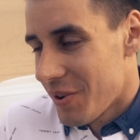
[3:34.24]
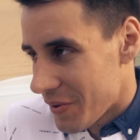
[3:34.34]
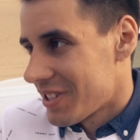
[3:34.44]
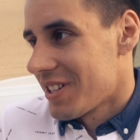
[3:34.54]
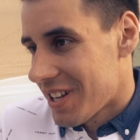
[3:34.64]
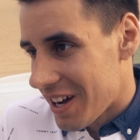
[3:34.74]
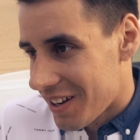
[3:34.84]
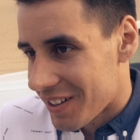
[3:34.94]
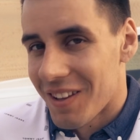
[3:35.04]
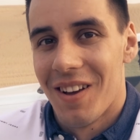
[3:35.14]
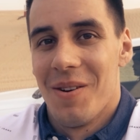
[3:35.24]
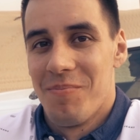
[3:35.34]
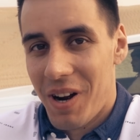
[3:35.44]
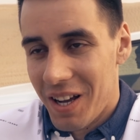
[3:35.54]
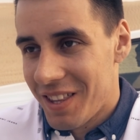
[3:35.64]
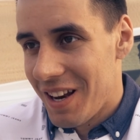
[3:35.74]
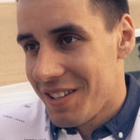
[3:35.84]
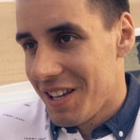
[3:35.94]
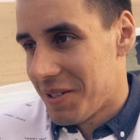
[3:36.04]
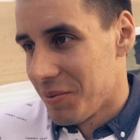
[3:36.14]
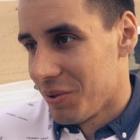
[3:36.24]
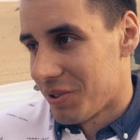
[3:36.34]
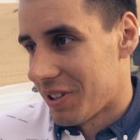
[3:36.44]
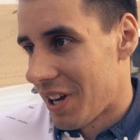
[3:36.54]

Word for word: вывезли за город, покатали 10 минут на